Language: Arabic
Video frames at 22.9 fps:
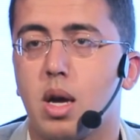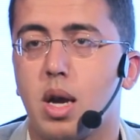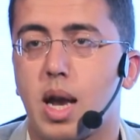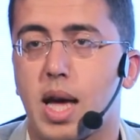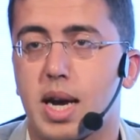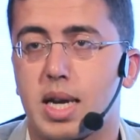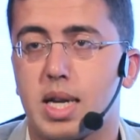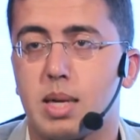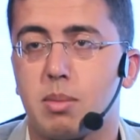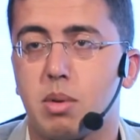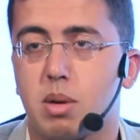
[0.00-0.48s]

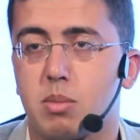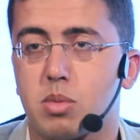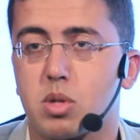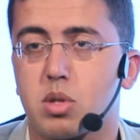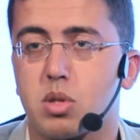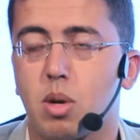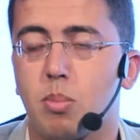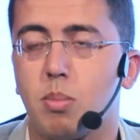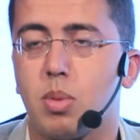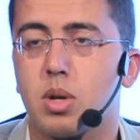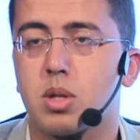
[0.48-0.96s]
الاكل يبقى
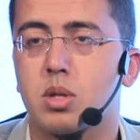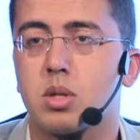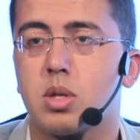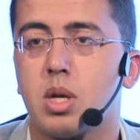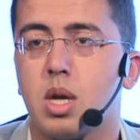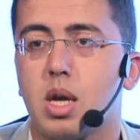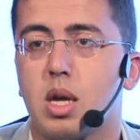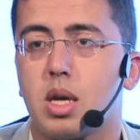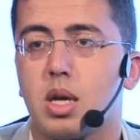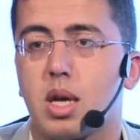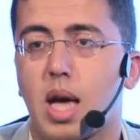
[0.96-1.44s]
متظبط
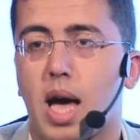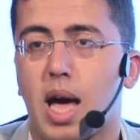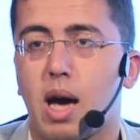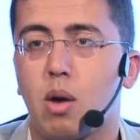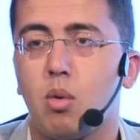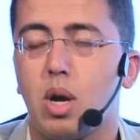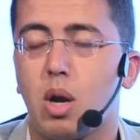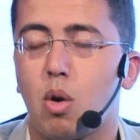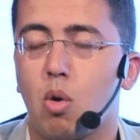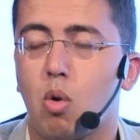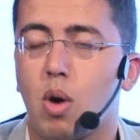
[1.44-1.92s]

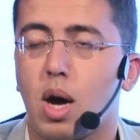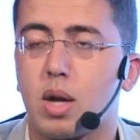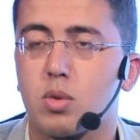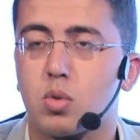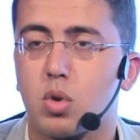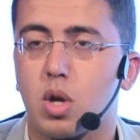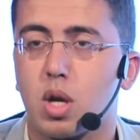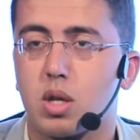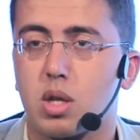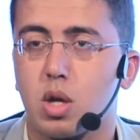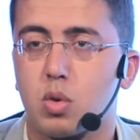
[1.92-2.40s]
يحاول لو هو
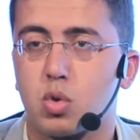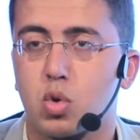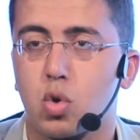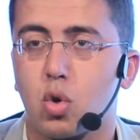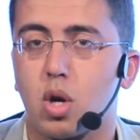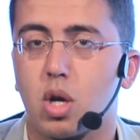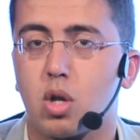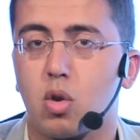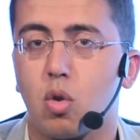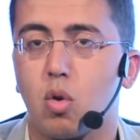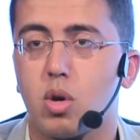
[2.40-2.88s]
عنده ضغط او
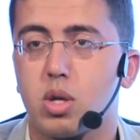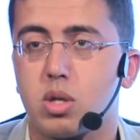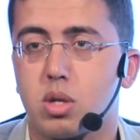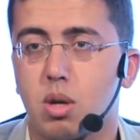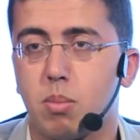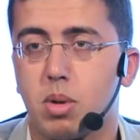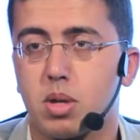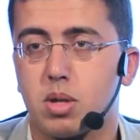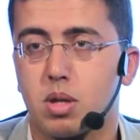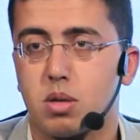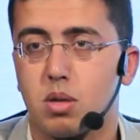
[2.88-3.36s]
سكر ان هو
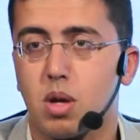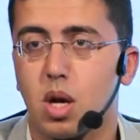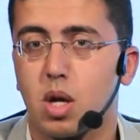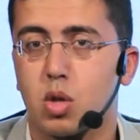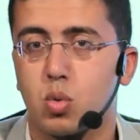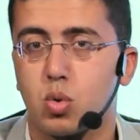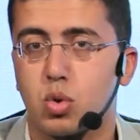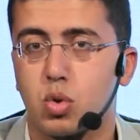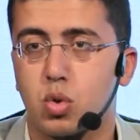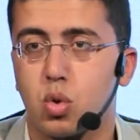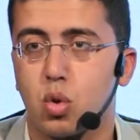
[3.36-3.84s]
يظبط
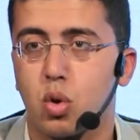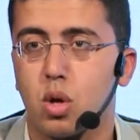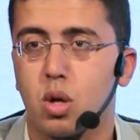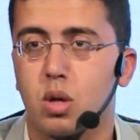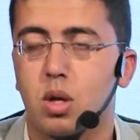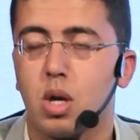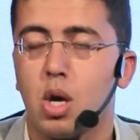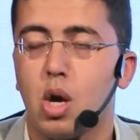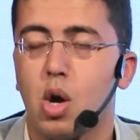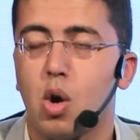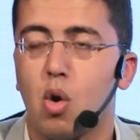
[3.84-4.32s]
الضغط
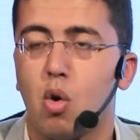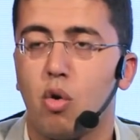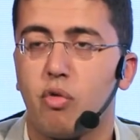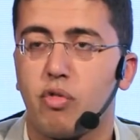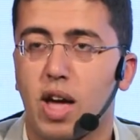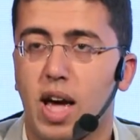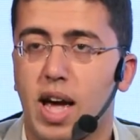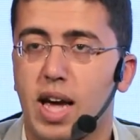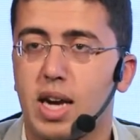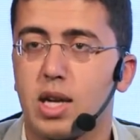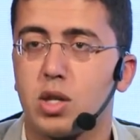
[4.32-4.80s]
والسكر
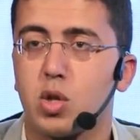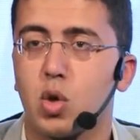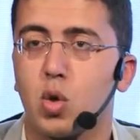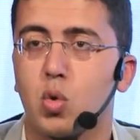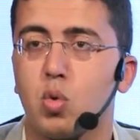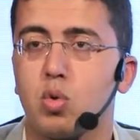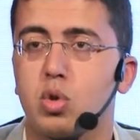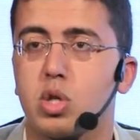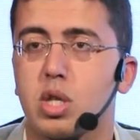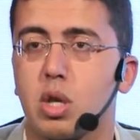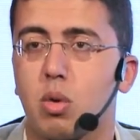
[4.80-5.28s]
وفي حاله
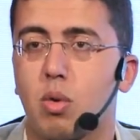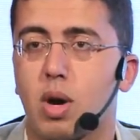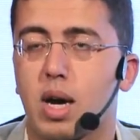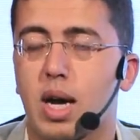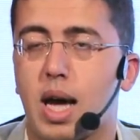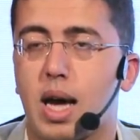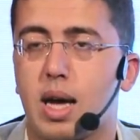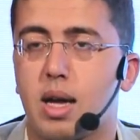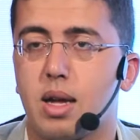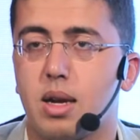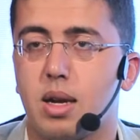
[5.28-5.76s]
حدوث
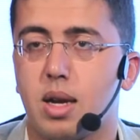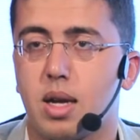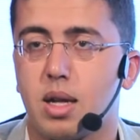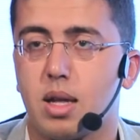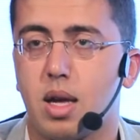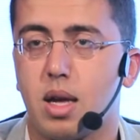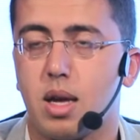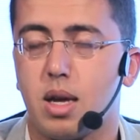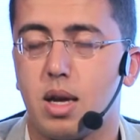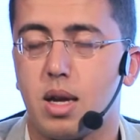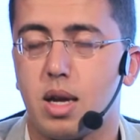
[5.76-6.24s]
الوجع
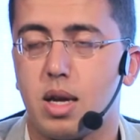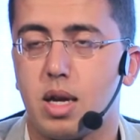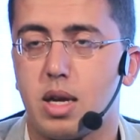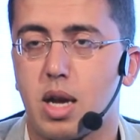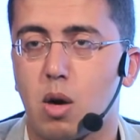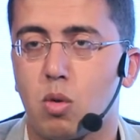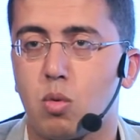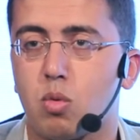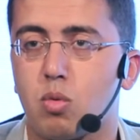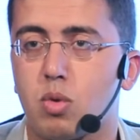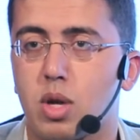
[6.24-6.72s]

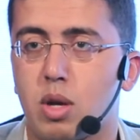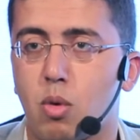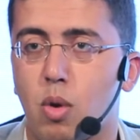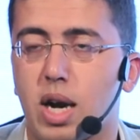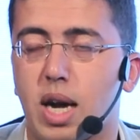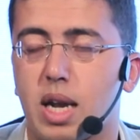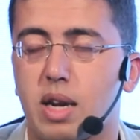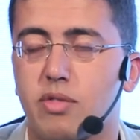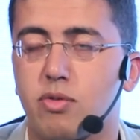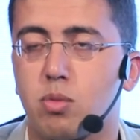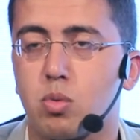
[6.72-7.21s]
او
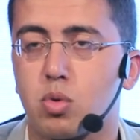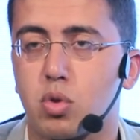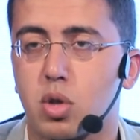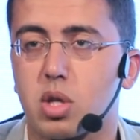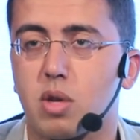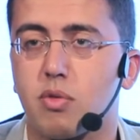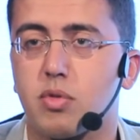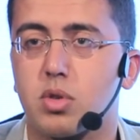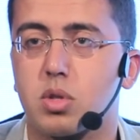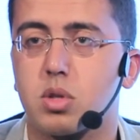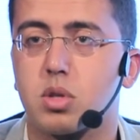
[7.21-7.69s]
الوجع اللي في
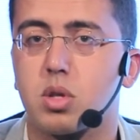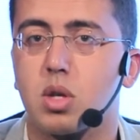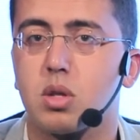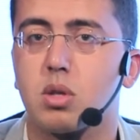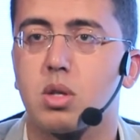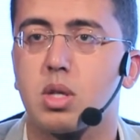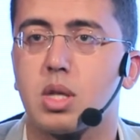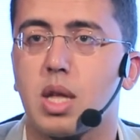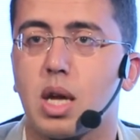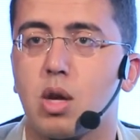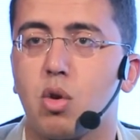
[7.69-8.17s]
منتصف
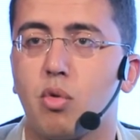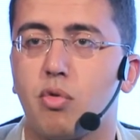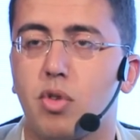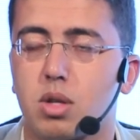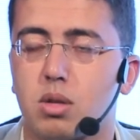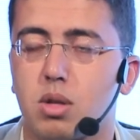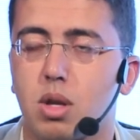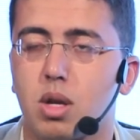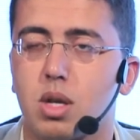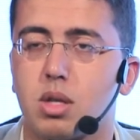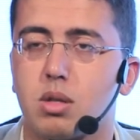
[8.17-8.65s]
الصدر ده
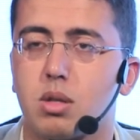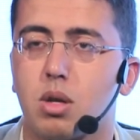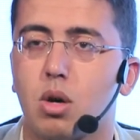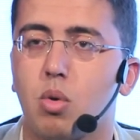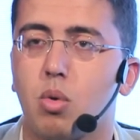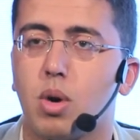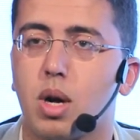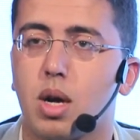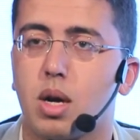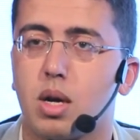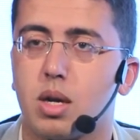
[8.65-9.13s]
يفضل ان
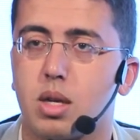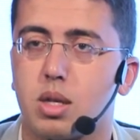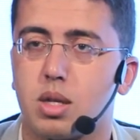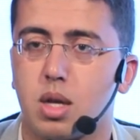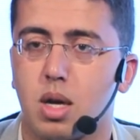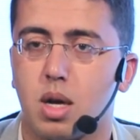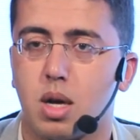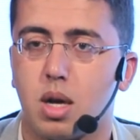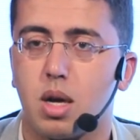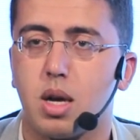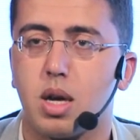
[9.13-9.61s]
هو
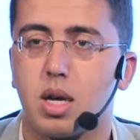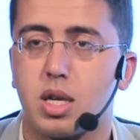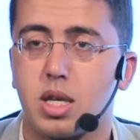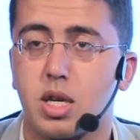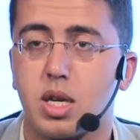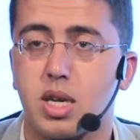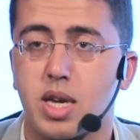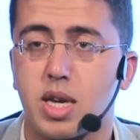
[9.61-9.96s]
آه،